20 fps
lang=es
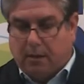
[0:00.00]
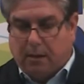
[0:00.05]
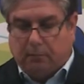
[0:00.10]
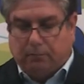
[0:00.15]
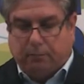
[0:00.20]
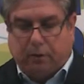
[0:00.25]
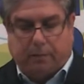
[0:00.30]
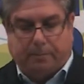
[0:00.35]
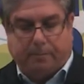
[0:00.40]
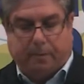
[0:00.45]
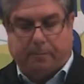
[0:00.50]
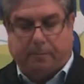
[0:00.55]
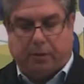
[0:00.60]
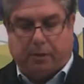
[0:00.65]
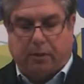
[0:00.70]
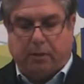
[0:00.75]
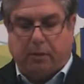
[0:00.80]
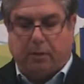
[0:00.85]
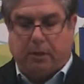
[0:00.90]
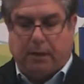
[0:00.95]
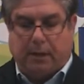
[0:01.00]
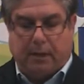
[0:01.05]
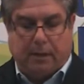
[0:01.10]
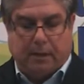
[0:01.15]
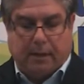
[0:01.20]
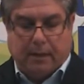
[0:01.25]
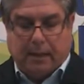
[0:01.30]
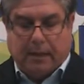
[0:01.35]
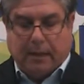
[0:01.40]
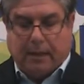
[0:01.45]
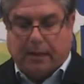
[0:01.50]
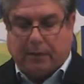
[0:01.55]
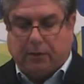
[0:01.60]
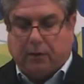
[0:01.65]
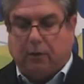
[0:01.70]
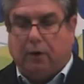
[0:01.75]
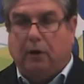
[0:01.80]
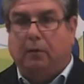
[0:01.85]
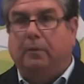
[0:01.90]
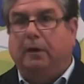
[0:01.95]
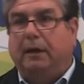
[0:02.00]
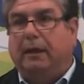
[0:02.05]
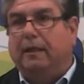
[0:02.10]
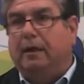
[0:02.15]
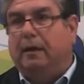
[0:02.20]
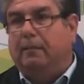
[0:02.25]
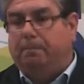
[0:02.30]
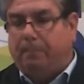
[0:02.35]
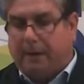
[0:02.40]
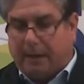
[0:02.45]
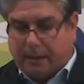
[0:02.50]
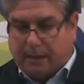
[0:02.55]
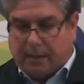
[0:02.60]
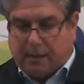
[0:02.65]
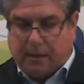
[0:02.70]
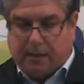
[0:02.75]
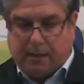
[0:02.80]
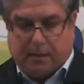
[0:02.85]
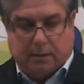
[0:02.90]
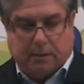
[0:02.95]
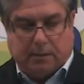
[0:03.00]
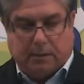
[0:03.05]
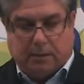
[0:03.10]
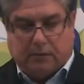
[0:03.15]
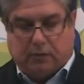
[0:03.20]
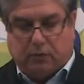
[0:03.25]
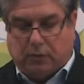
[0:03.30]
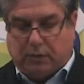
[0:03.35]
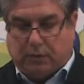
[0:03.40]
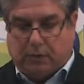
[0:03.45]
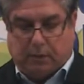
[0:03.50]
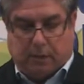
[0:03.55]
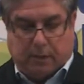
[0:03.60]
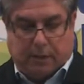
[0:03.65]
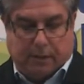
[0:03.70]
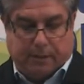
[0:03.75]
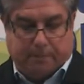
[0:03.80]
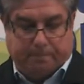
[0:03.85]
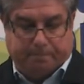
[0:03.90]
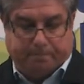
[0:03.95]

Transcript: pues proporciona a toda la humanidad parte de su historia.